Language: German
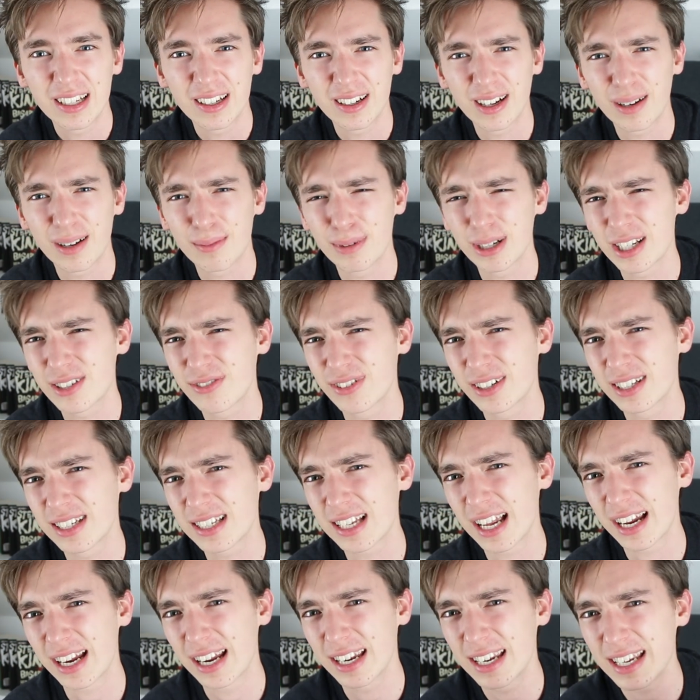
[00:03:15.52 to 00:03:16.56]
Aber das wird es
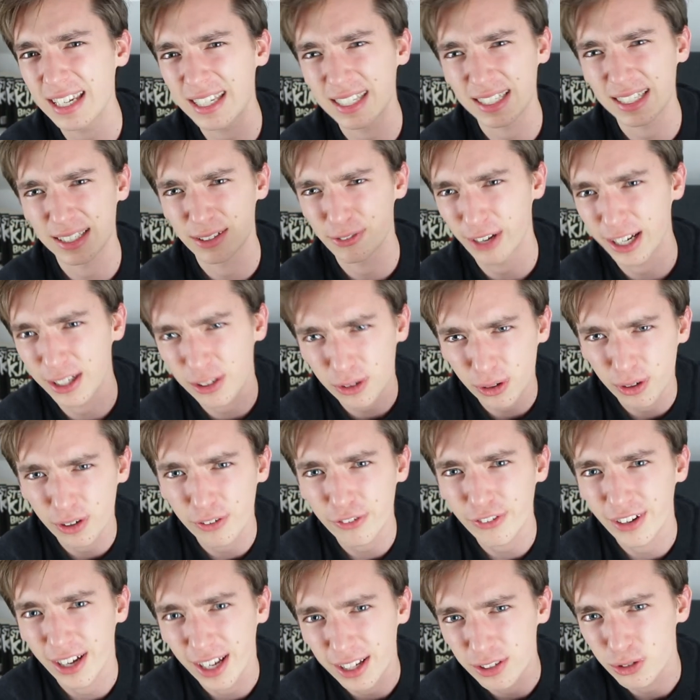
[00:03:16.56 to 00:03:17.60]
leider nicht. Es fängt
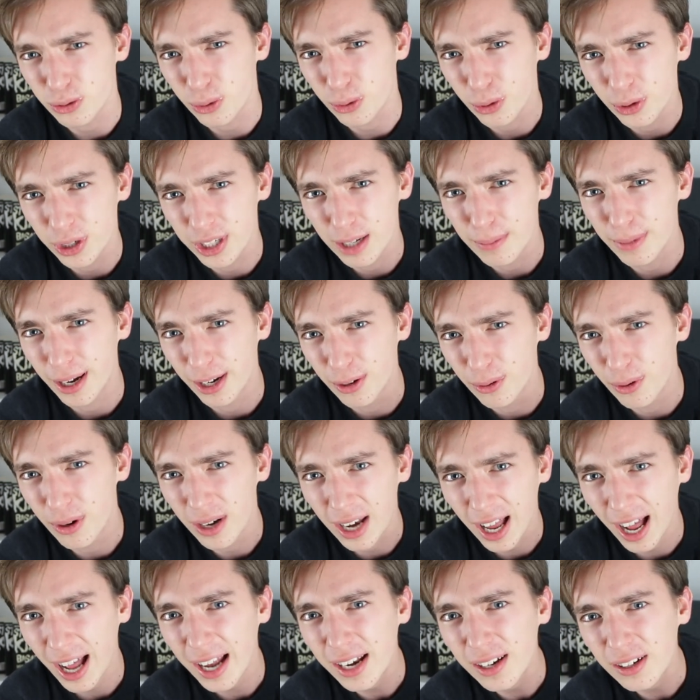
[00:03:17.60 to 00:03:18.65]
ungefähr so hier bei
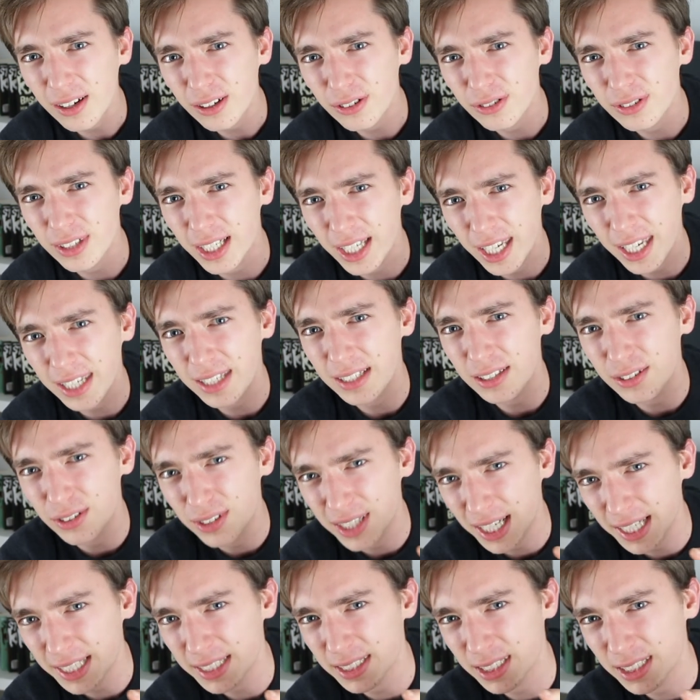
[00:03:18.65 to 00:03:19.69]
0 an und dann geht es so
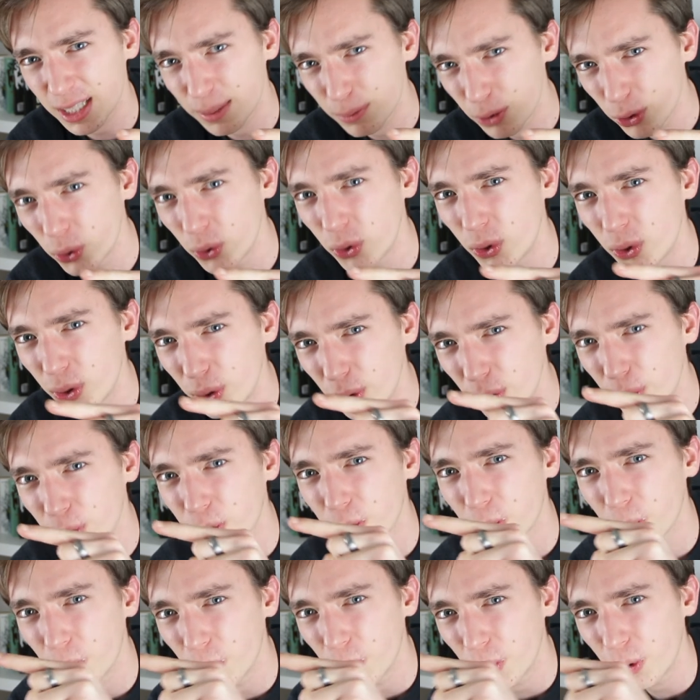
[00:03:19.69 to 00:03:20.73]
langsam hoch
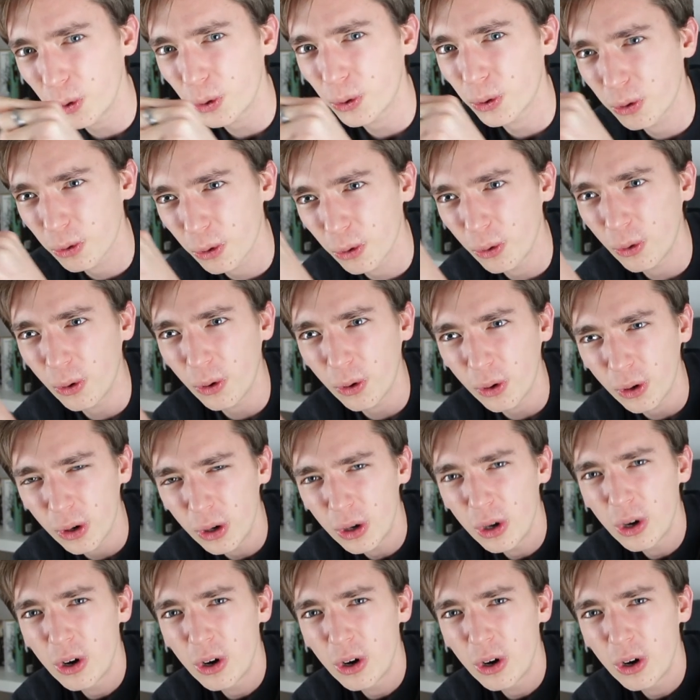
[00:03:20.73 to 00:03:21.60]
und hoch und hoch